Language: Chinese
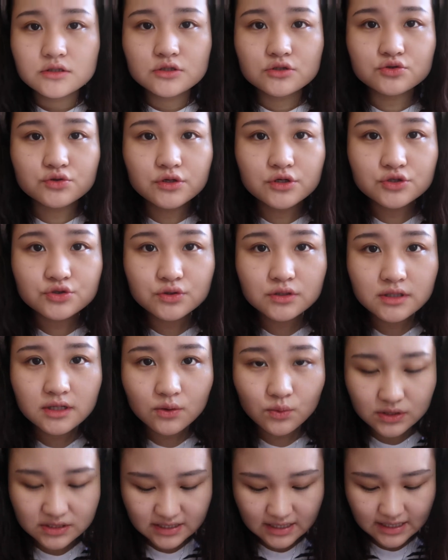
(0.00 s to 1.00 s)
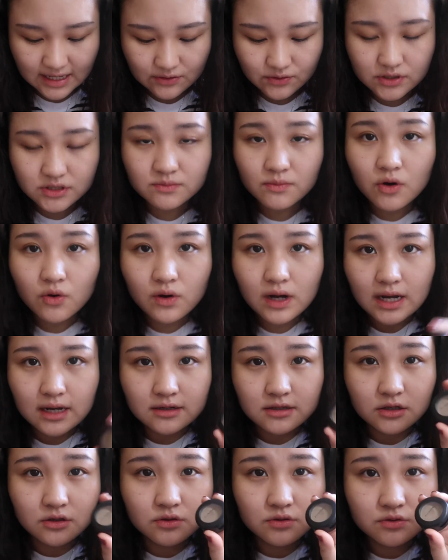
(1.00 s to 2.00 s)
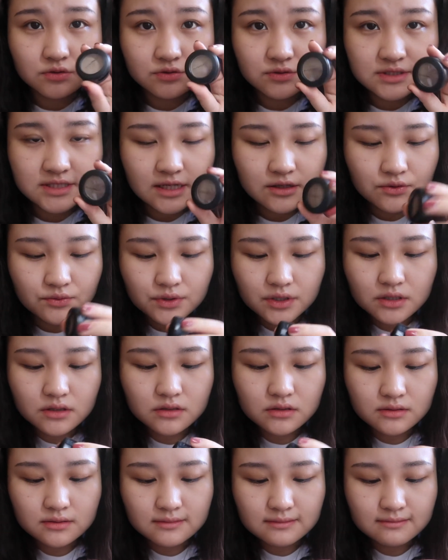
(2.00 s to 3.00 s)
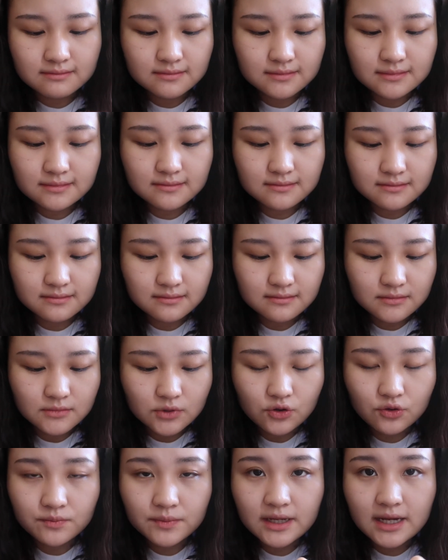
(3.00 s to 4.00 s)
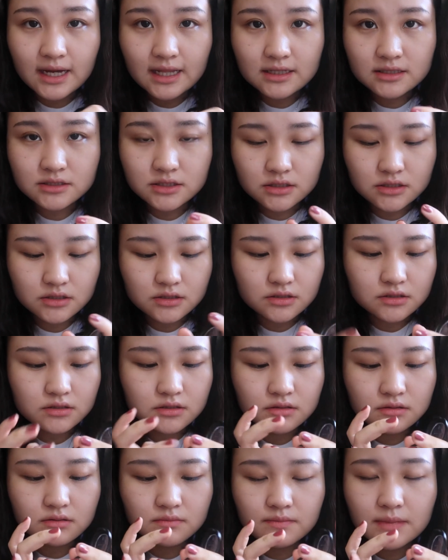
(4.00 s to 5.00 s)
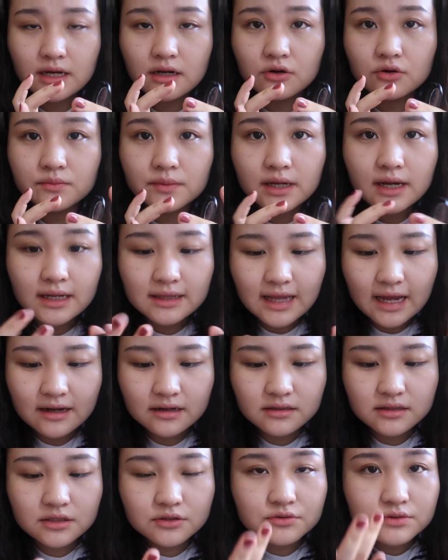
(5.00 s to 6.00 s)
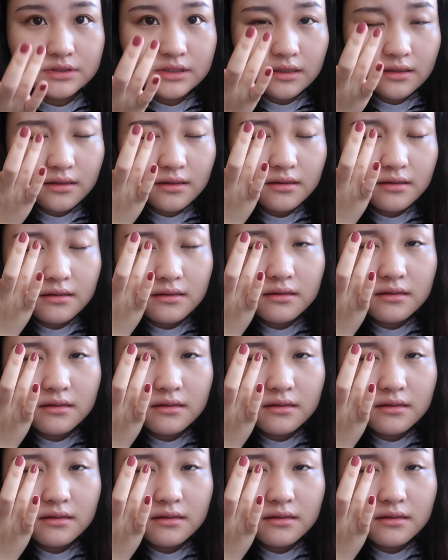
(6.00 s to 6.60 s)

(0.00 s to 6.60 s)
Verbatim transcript: 所以说呢，我今天打算这么画，然后就先用一个欧米伽的这个 MAC 欧米伽打个底就行了。